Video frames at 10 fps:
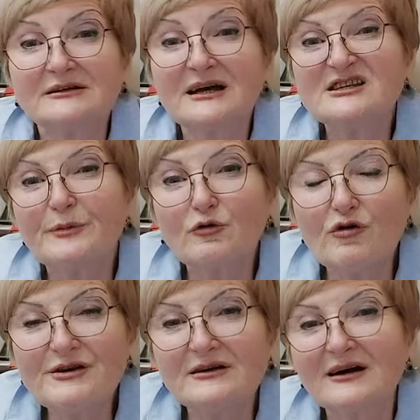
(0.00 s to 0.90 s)
да, и
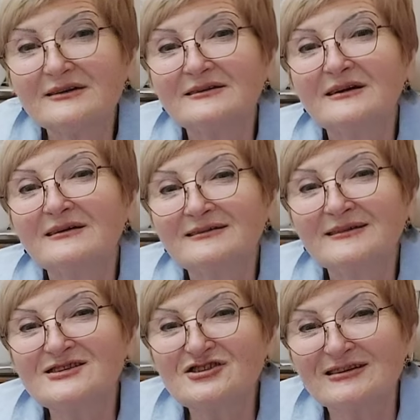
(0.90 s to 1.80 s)
спокойнее как-то на,
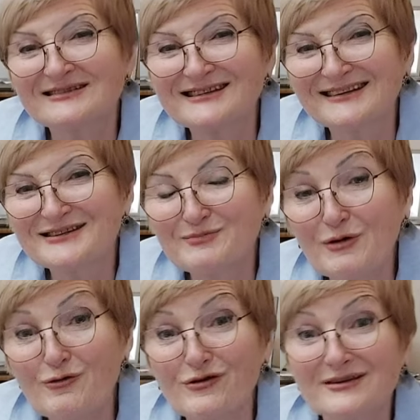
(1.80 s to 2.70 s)
на сердце,
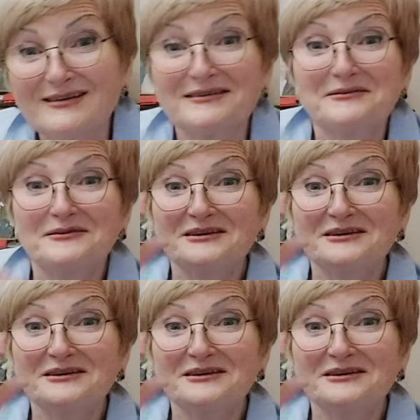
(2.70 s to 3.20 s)
спокойнее.